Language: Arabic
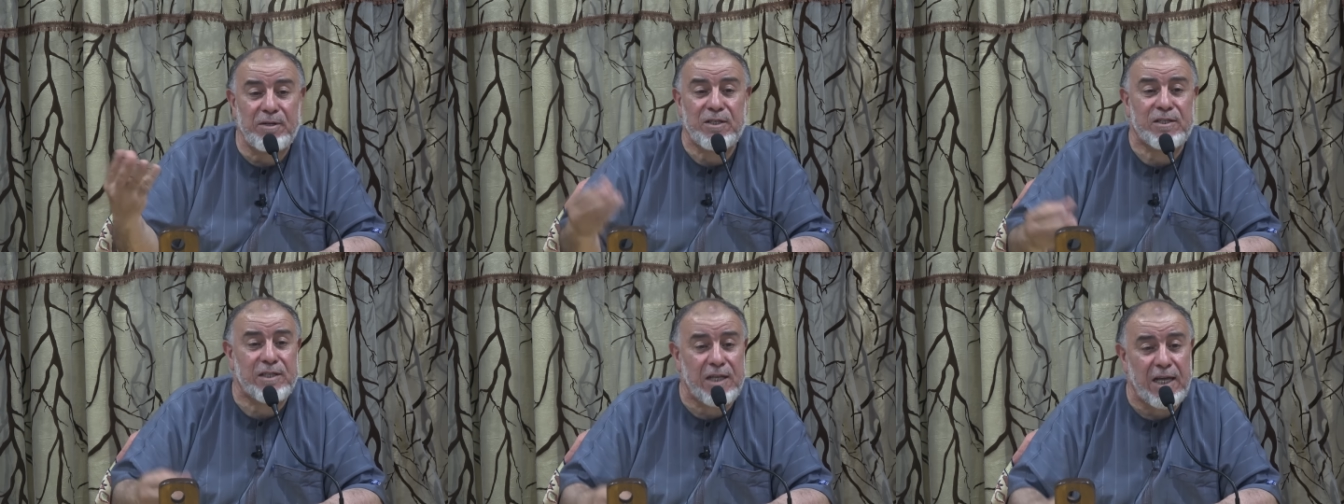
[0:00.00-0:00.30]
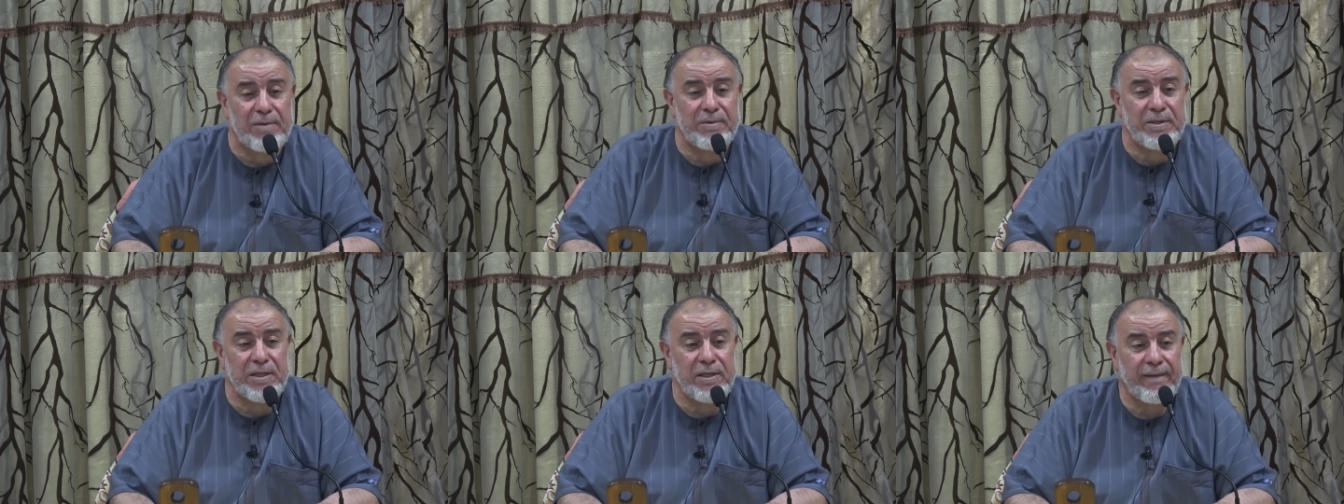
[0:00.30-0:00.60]

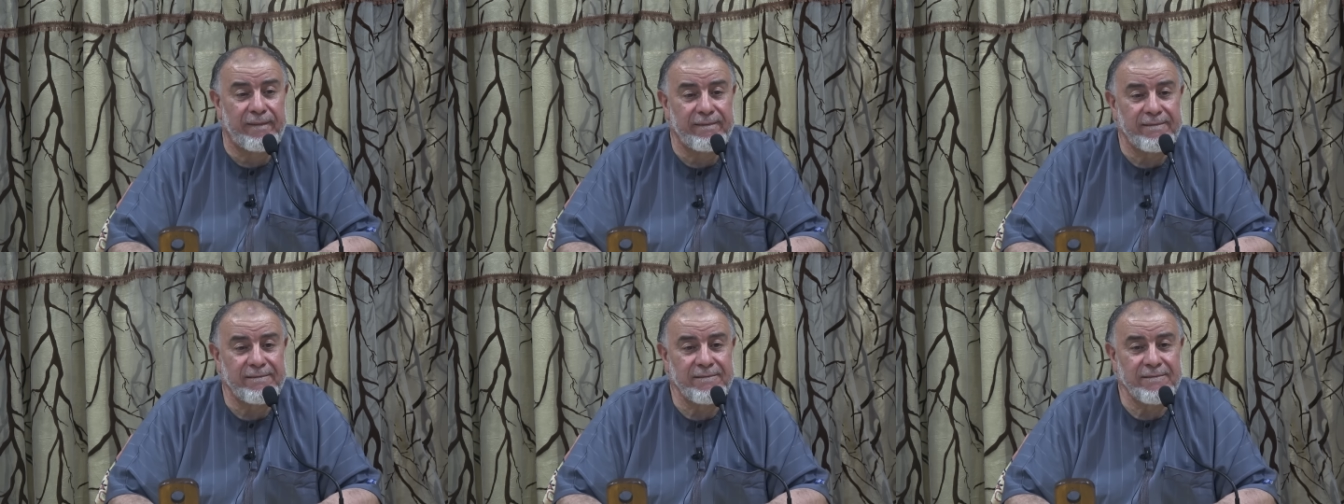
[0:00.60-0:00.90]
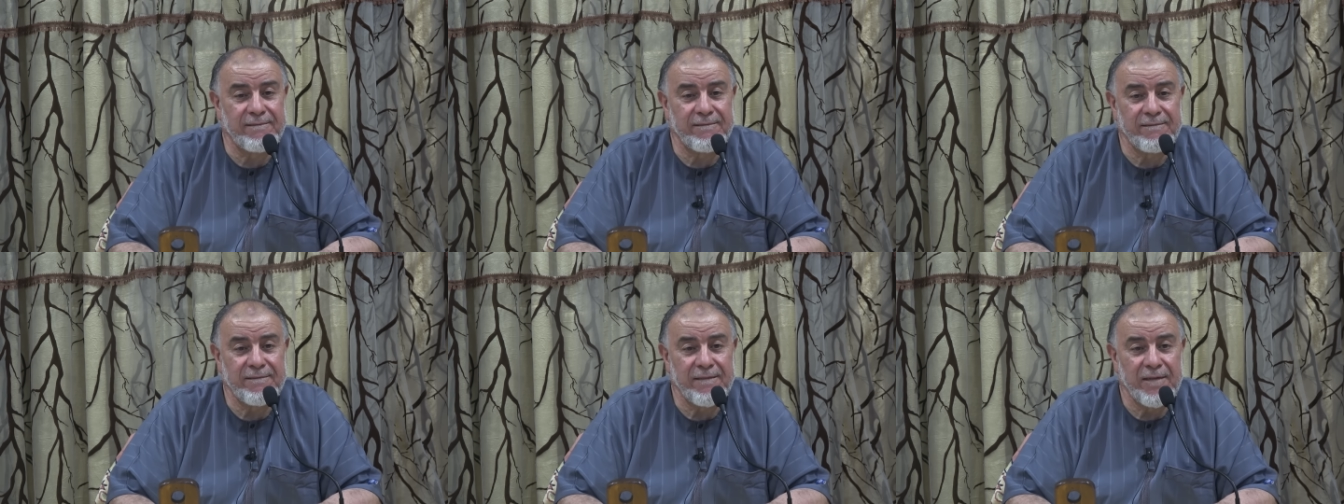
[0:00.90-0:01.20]
الاسلامي
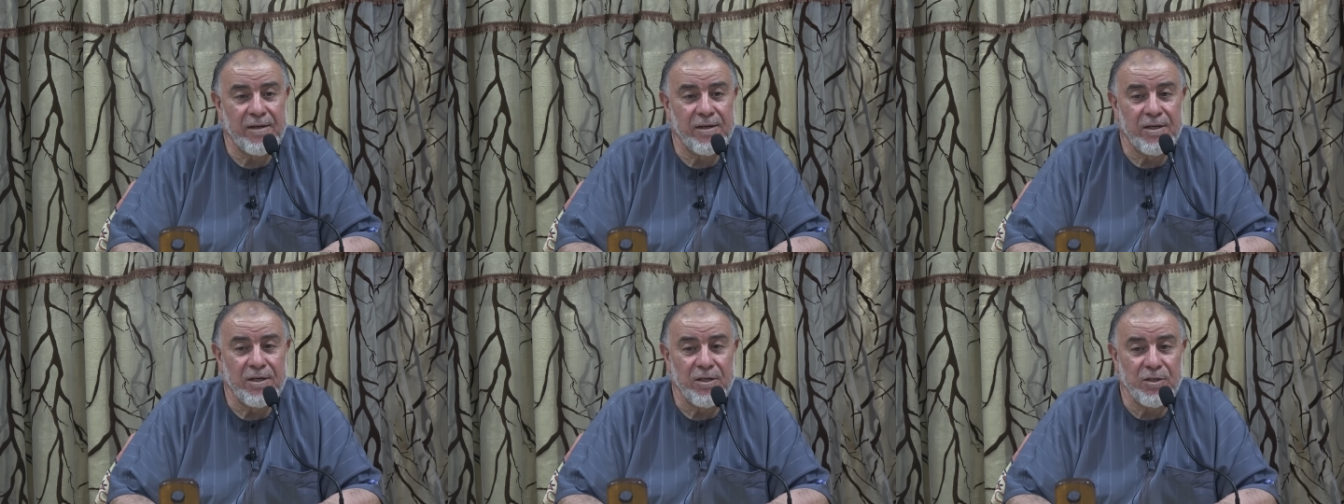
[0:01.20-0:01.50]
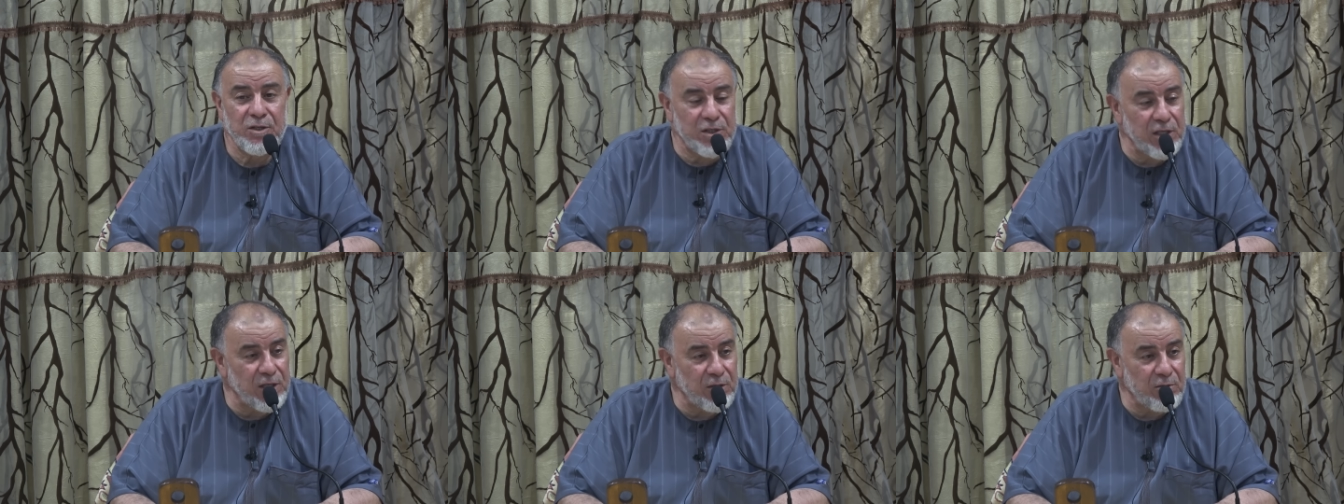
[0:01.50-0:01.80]

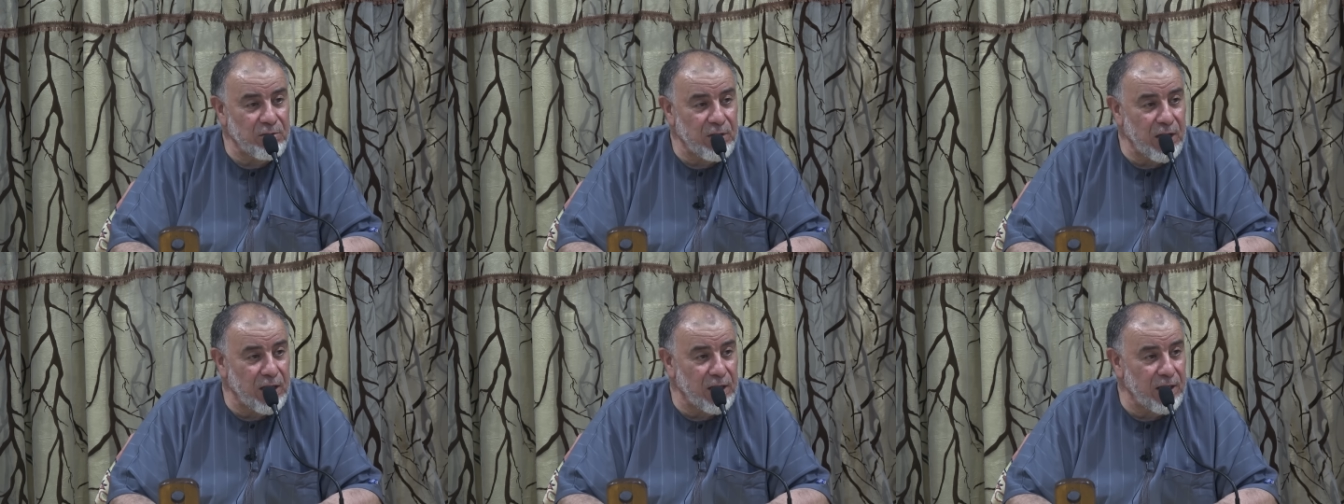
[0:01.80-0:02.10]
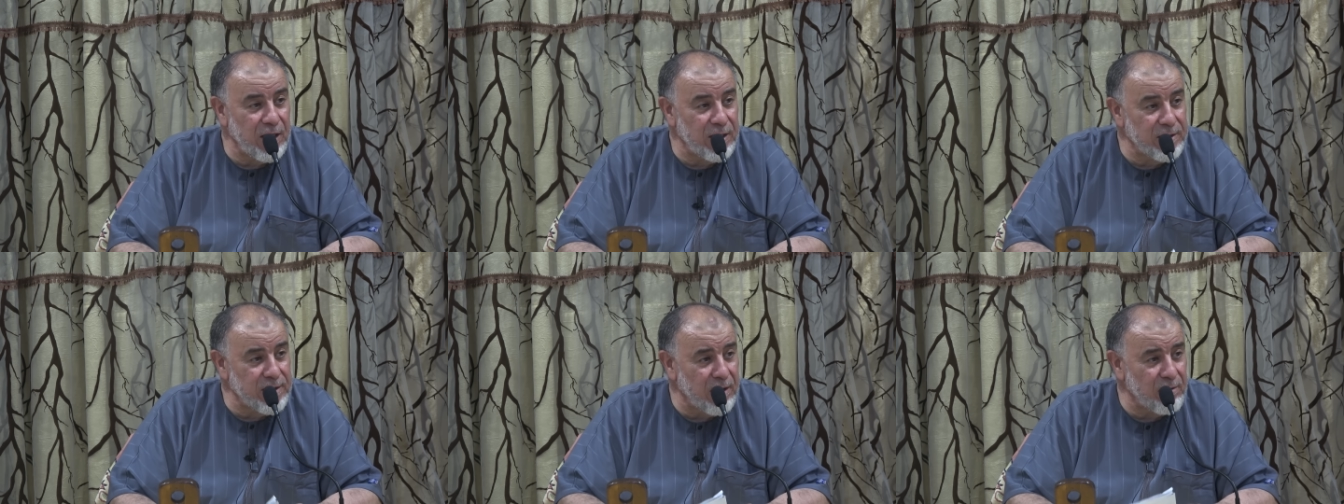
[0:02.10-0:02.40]
زيد وكان
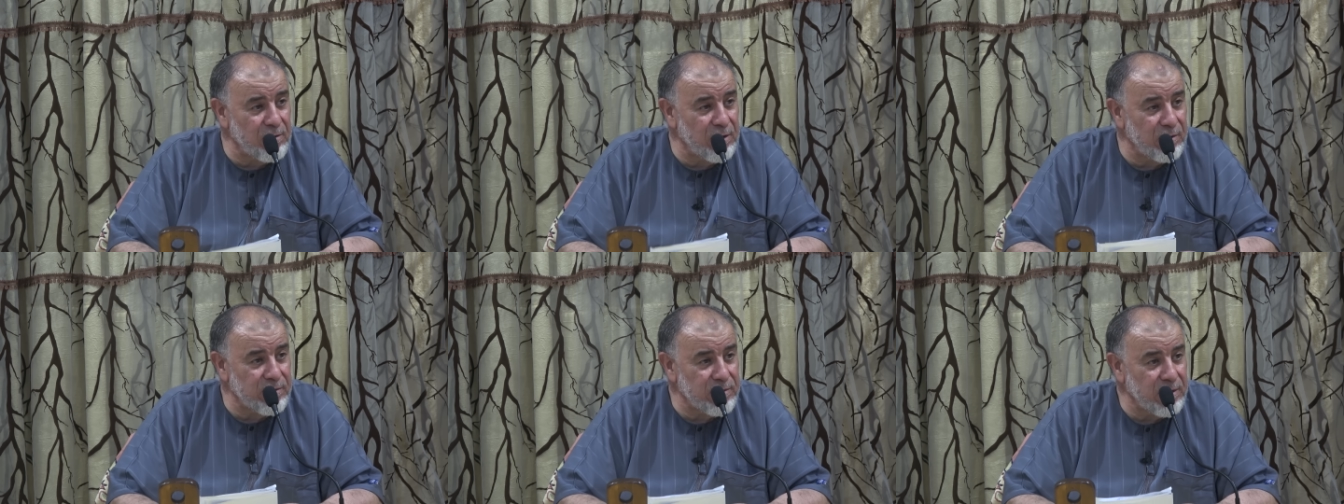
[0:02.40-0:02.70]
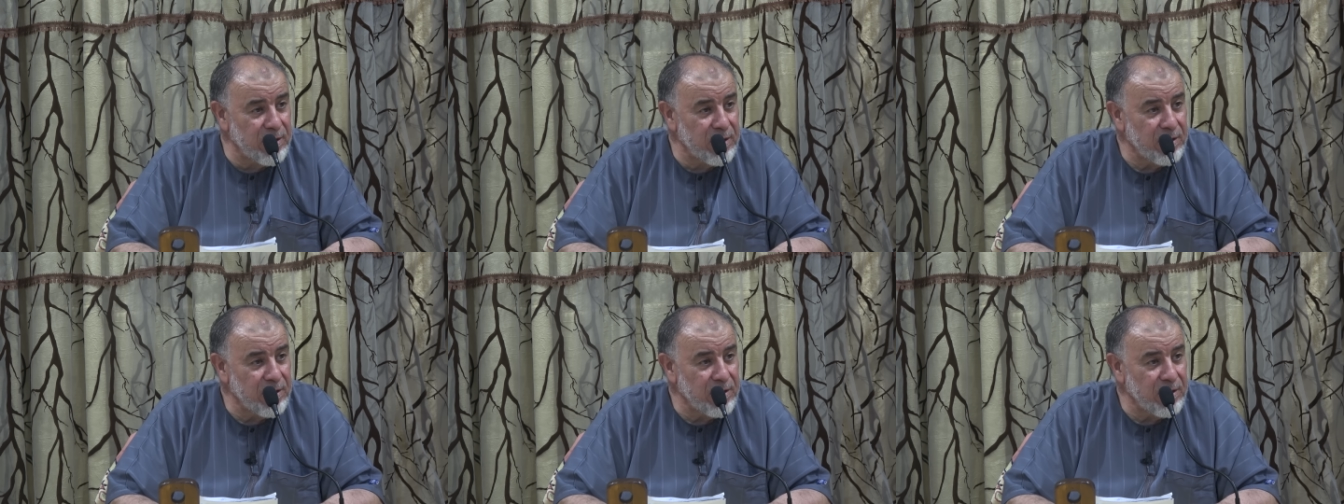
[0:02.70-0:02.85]
غير الازهر ولا